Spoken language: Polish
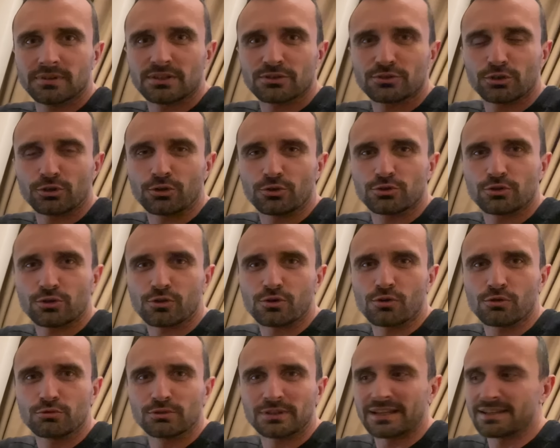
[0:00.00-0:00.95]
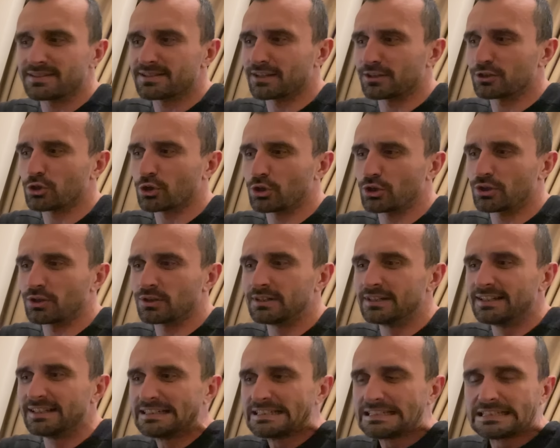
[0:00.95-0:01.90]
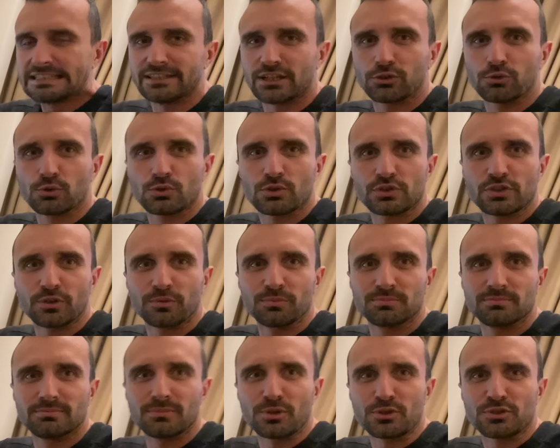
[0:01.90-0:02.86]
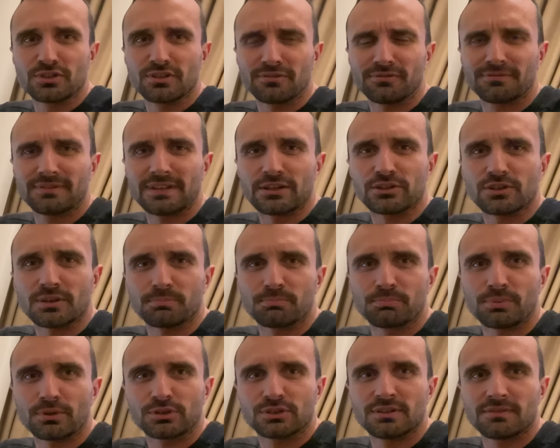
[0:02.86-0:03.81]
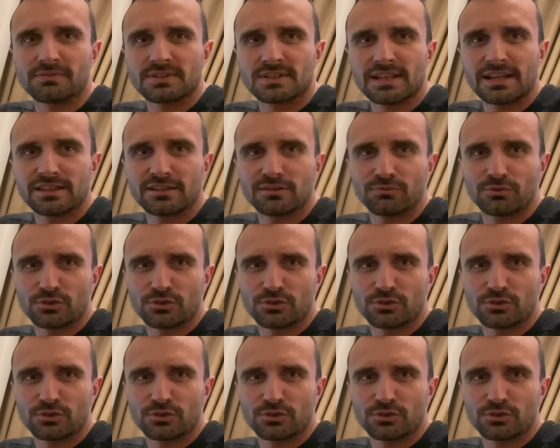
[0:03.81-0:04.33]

Jeżeli chodzi o konkurencję, to niektórzy są mocno w lesie pod tym względem,